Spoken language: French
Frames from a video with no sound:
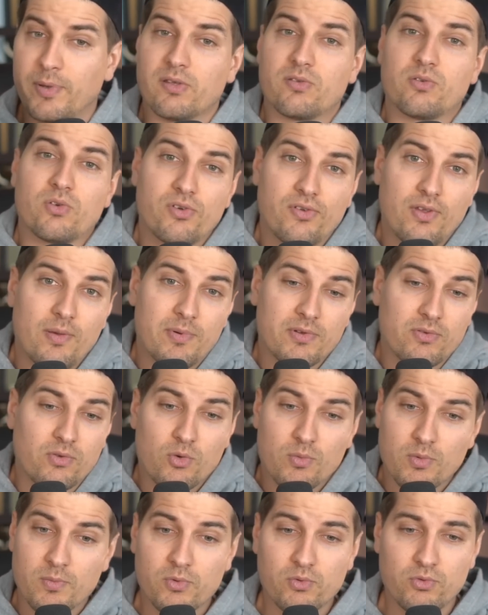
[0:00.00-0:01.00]
ce que je sais, parce qu'au
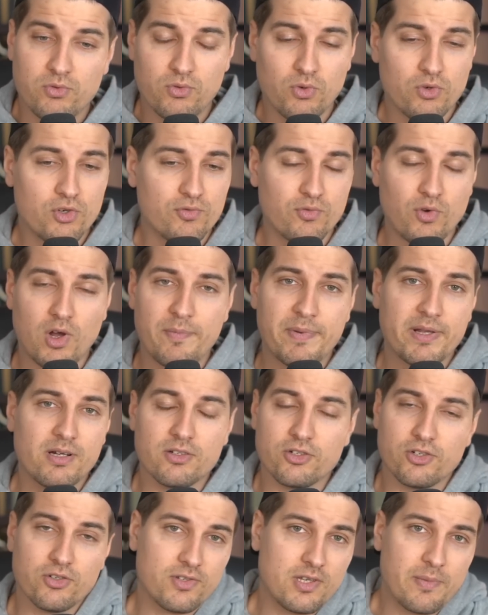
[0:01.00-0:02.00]
moment où je tourne, je vous rappelle,
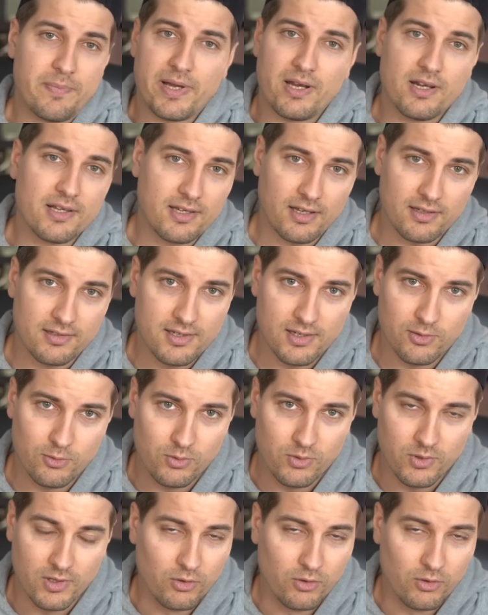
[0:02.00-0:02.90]
je sais pas les cartes qu'il y a dedans,